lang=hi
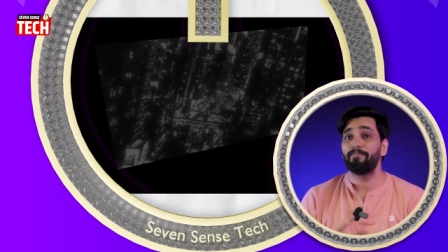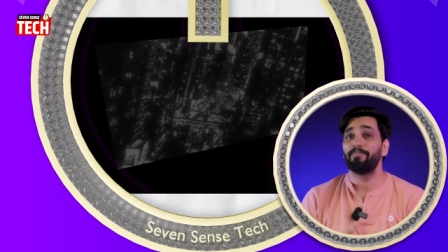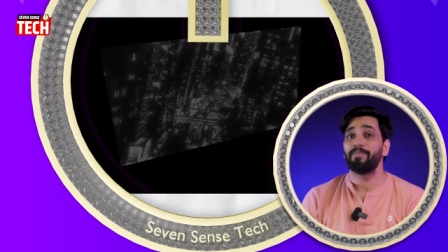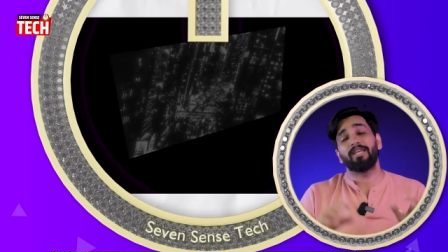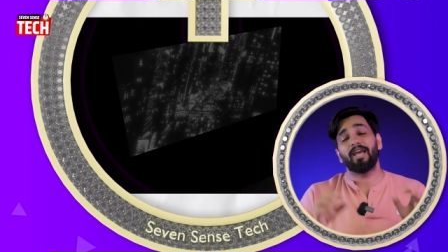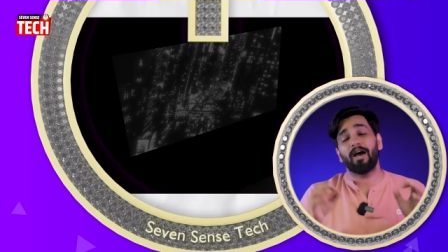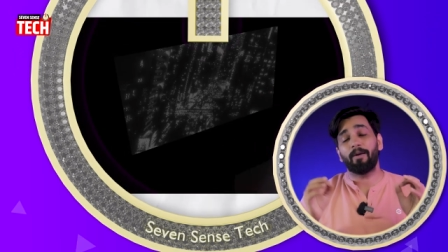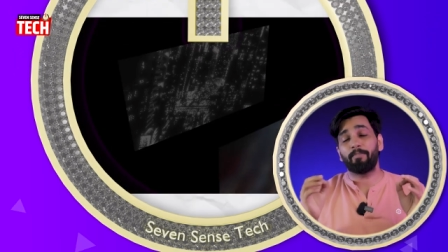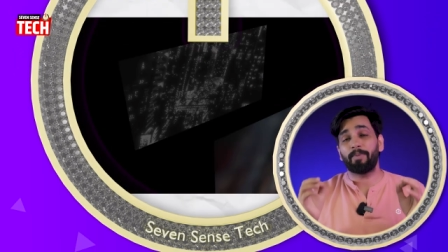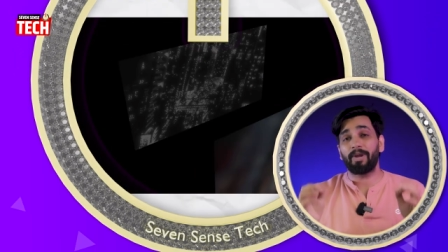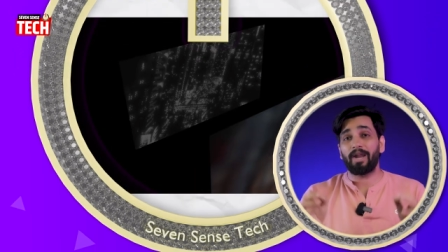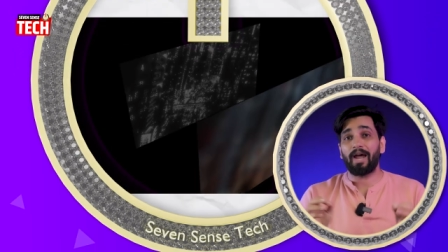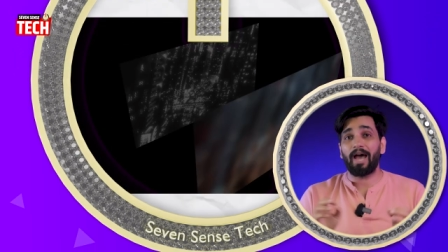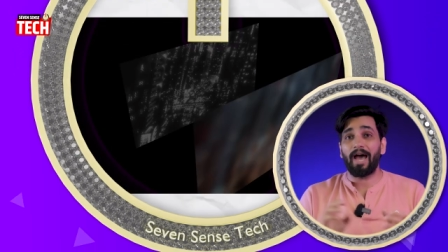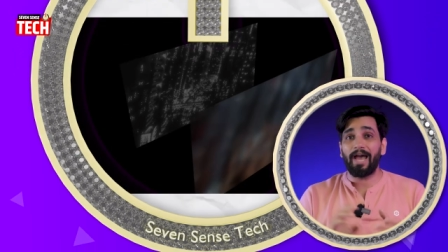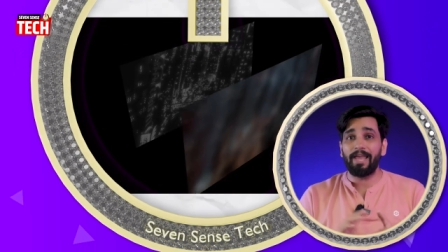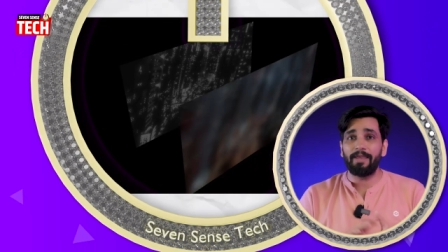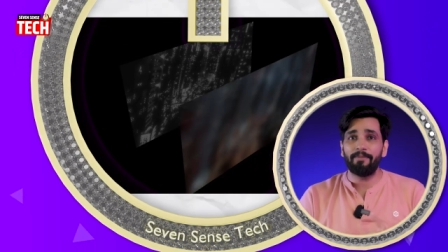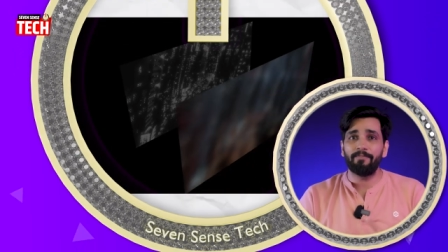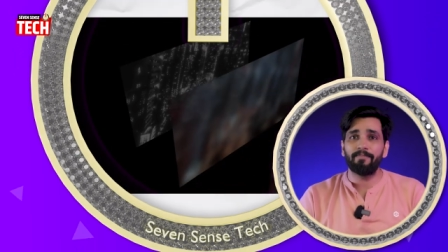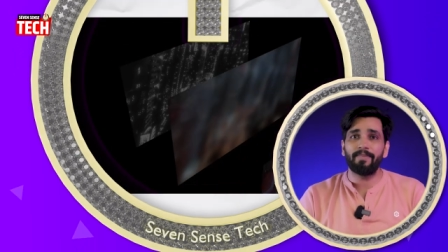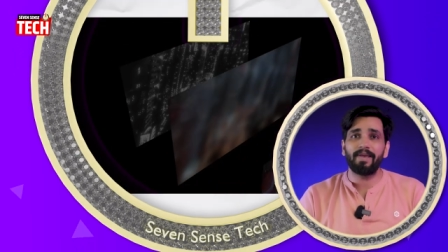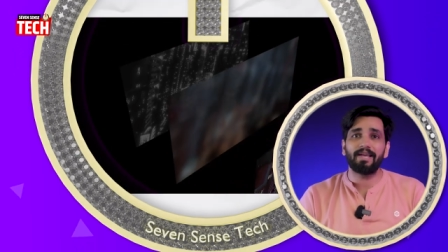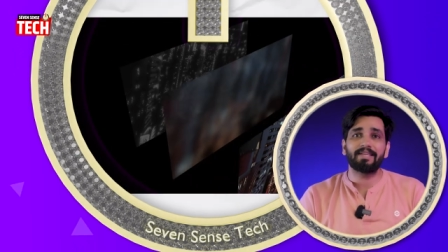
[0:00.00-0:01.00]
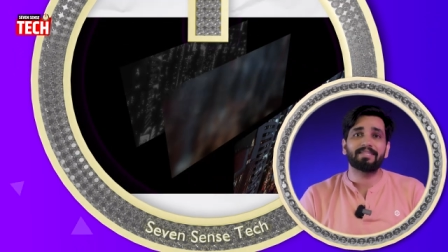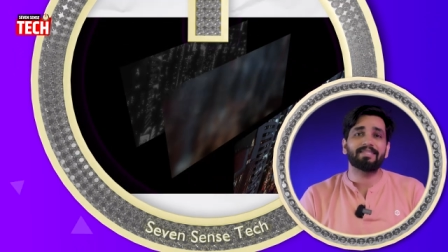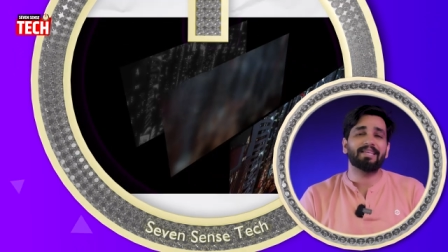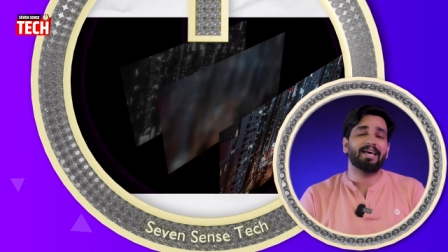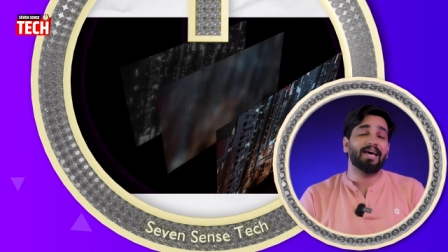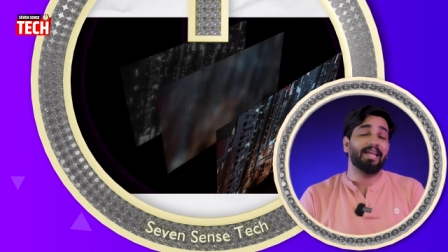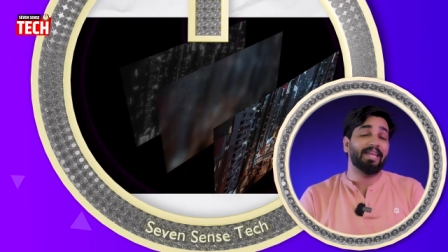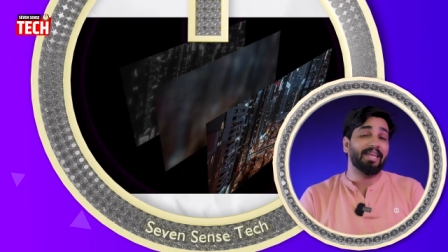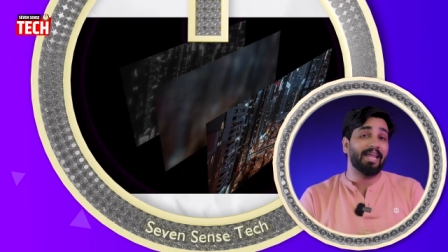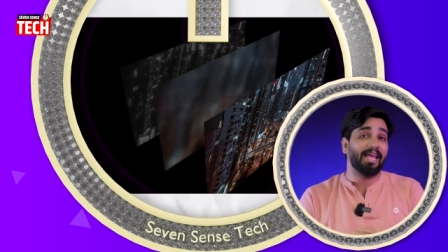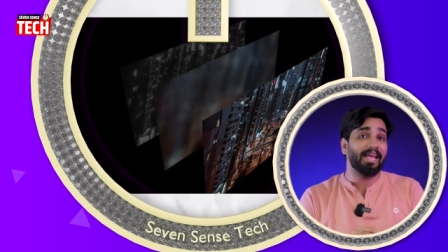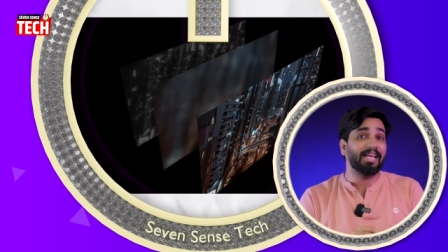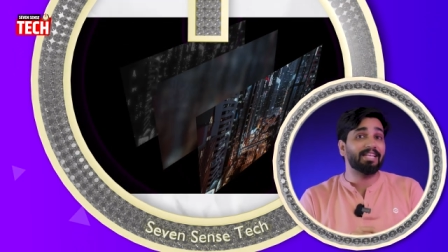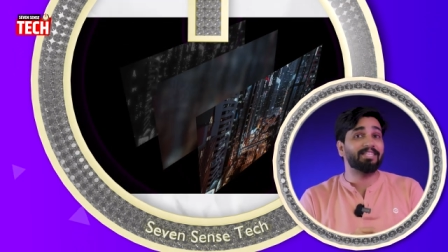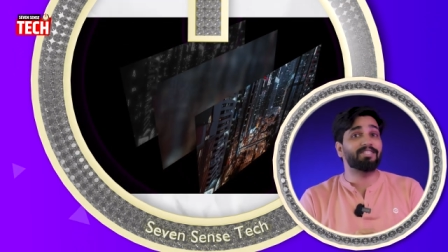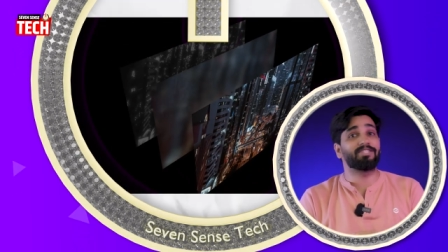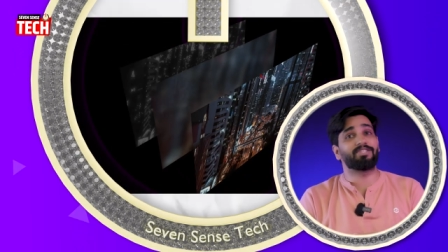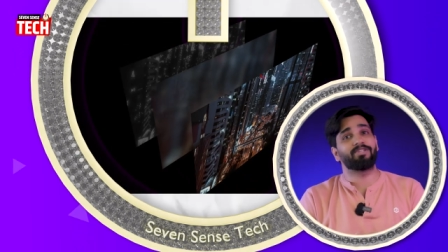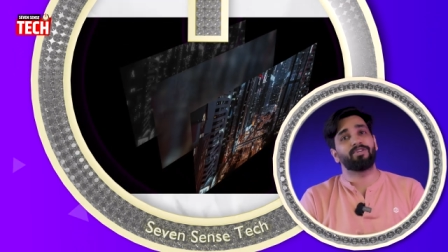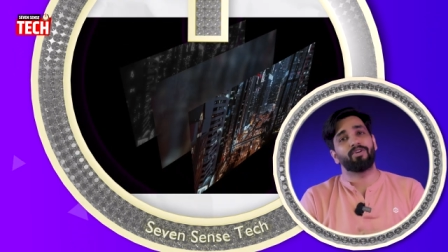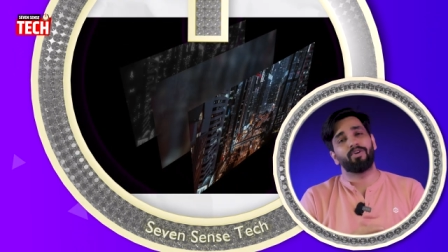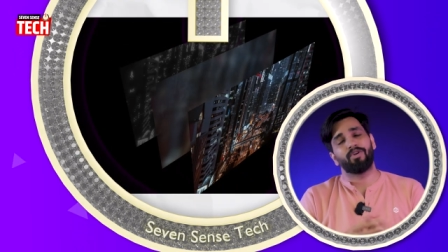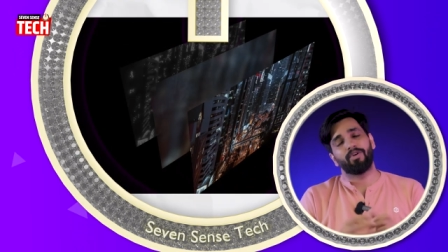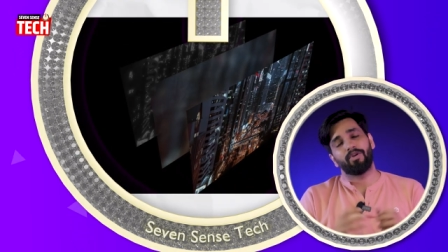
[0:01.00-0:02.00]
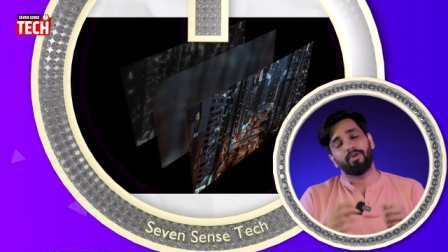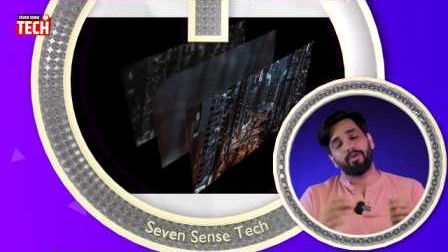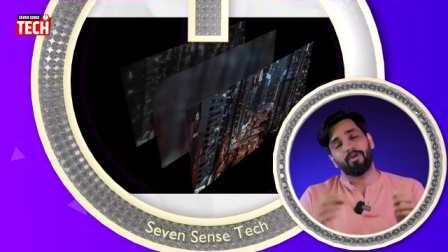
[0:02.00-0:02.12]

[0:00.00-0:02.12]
यहाँ पर आई मैक्स अनहेंस्ड